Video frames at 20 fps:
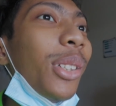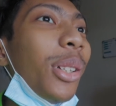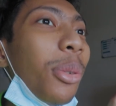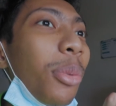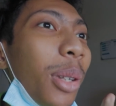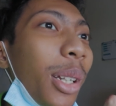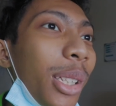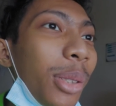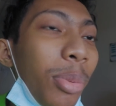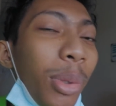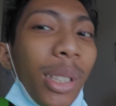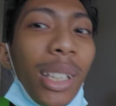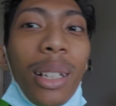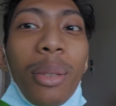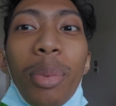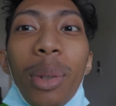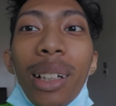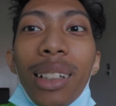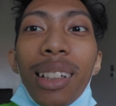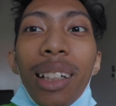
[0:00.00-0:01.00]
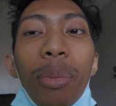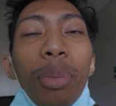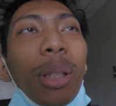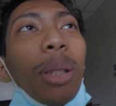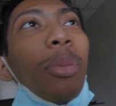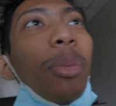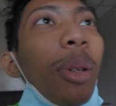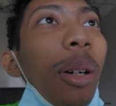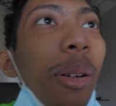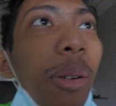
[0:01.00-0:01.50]
sobrang special para sa akin.
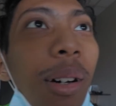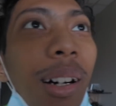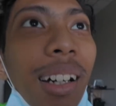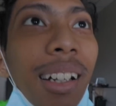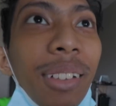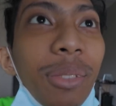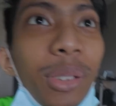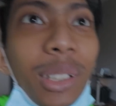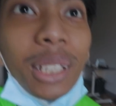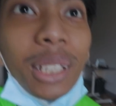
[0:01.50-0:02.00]
Pwede mo hawakan?